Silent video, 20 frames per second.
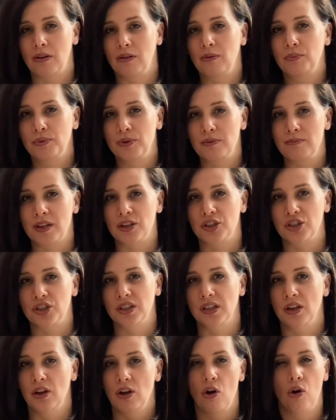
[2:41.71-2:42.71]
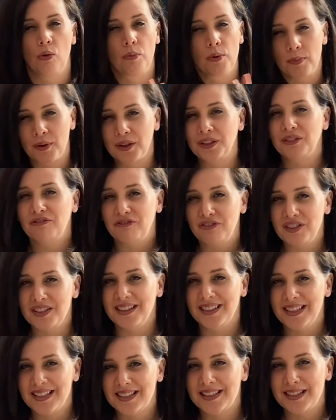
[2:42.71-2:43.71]
On peut imaginer. On peut pas
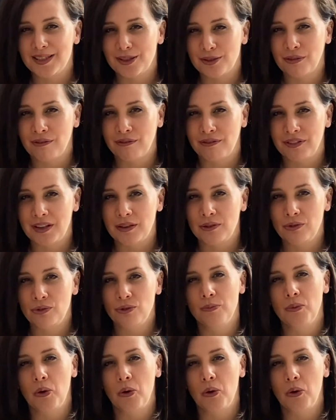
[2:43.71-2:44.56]
deviner ce qu'ils ont vécu,